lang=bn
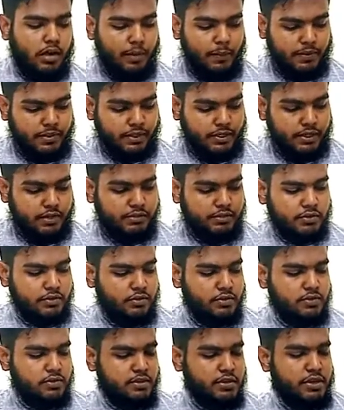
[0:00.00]
আমাদের কাছে
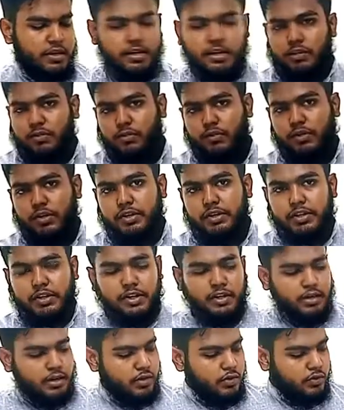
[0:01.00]
রয়েছে এটা দুই
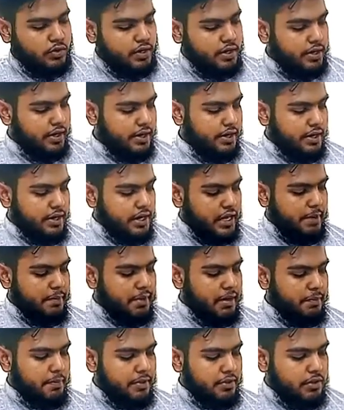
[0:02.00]
ইন্টিনার রাউটার এটার
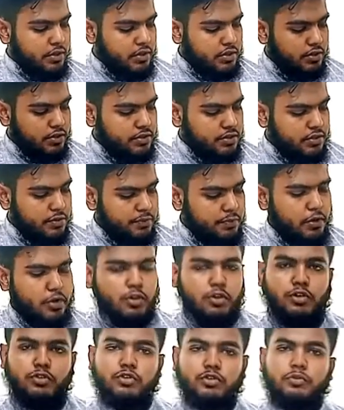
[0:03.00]
এমআরপি দেওয়া রয়েছে
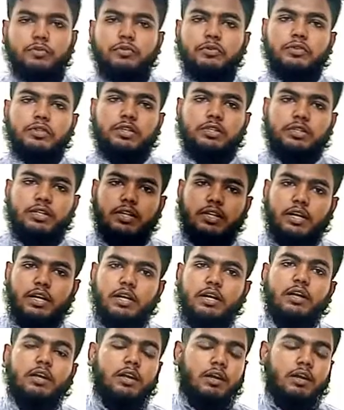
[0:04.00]
পনেরোশো পঞ্চাশ টাকা